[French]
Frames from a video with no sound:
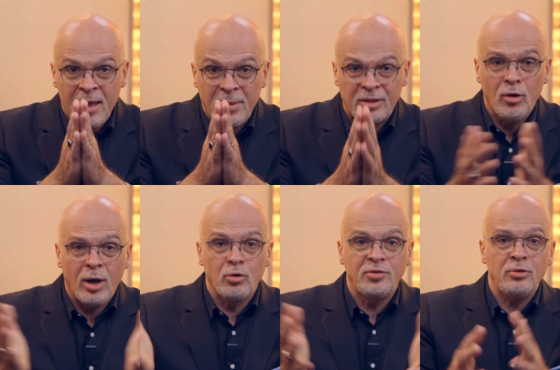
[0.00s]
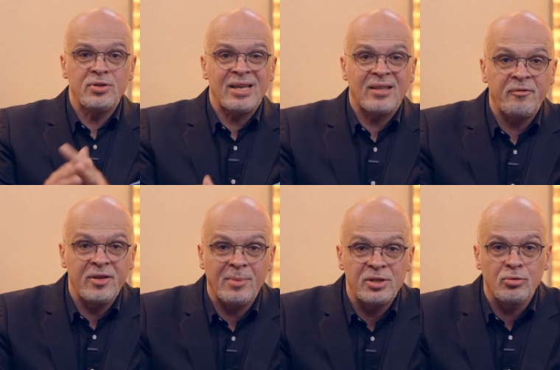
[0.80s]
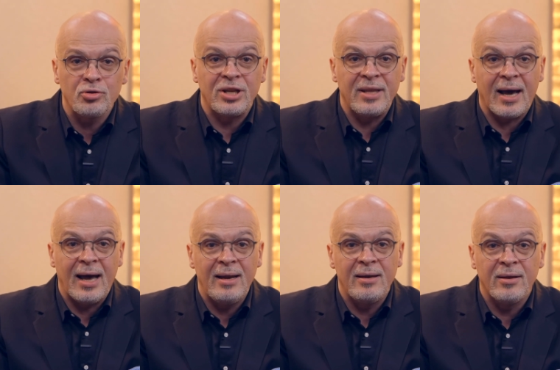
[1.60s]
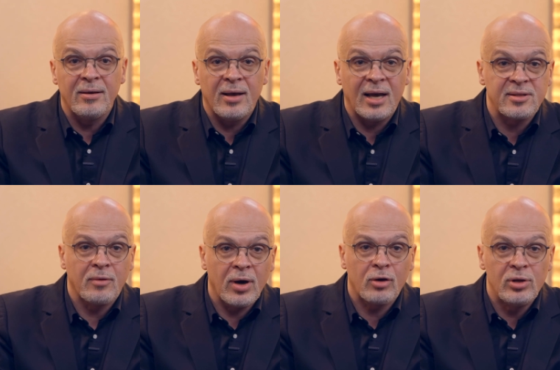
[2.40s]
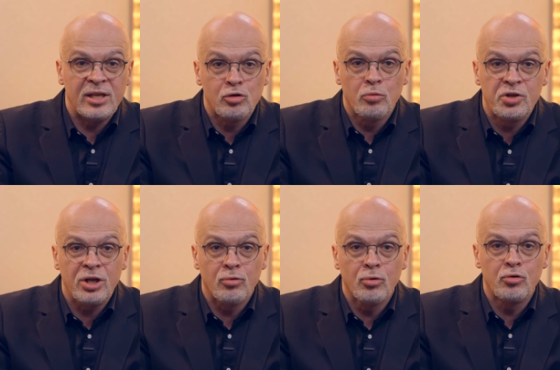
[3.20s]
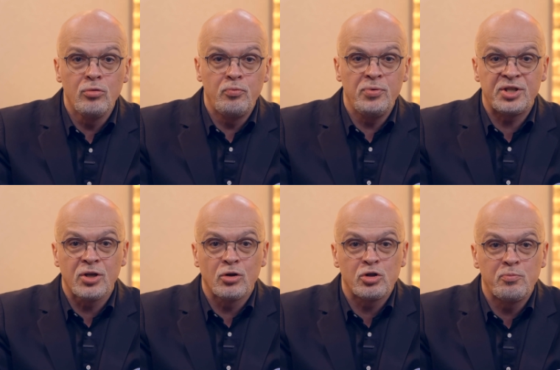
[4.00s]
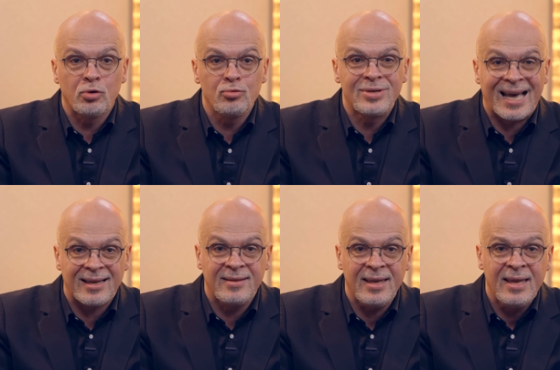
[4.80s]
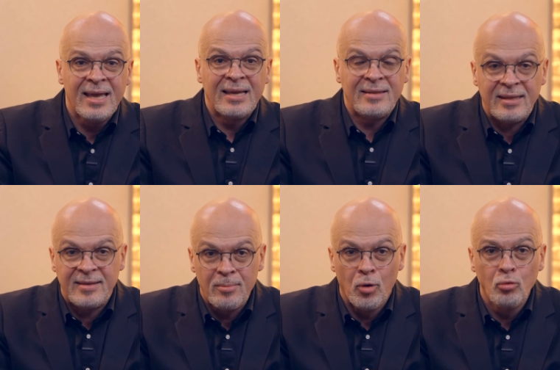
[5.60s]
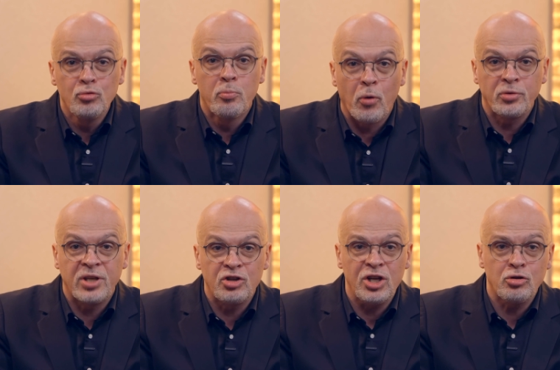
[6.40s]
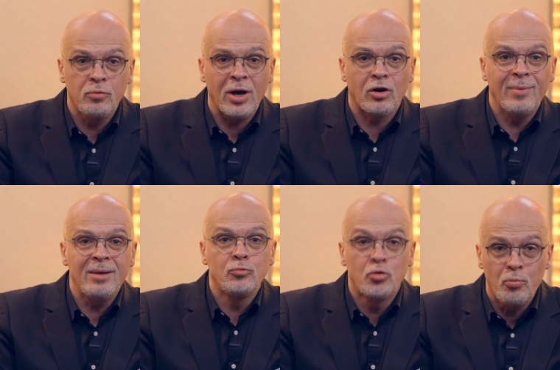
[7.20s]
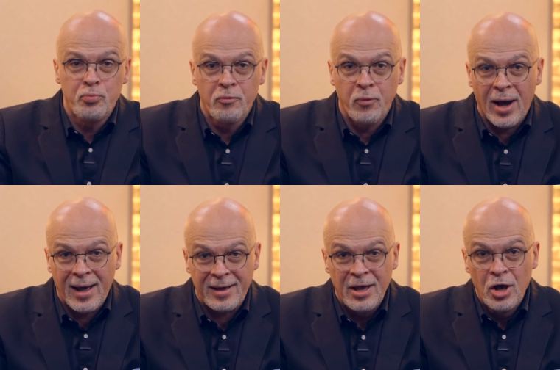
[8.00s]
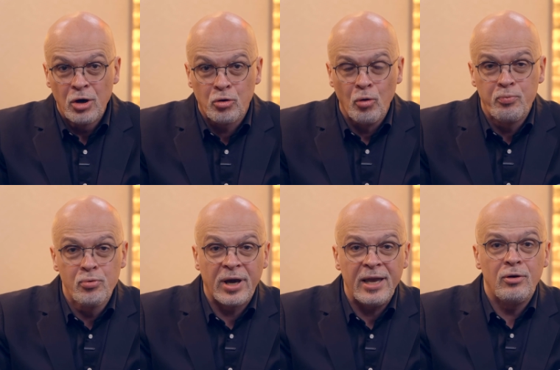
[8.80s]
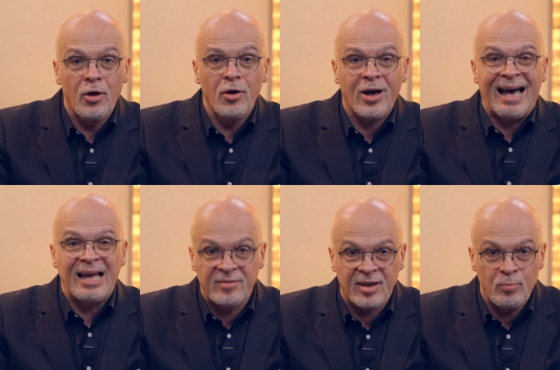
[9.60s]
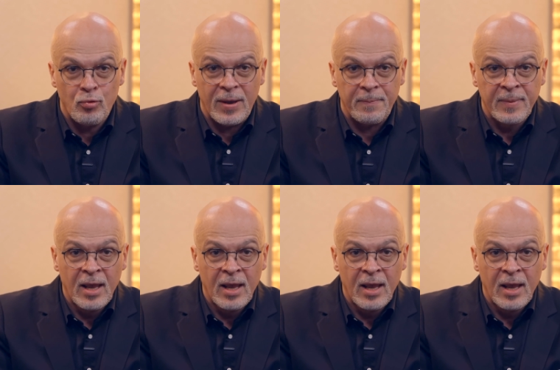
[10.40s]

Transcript: Maintenant, à côté de cette affirmation générale, à savoir que les objets n'ont aucune puissance pour nous garder des démons ou nous protéger, je vois quand même deux pouvoirs qu'on pourrait leur attribuer.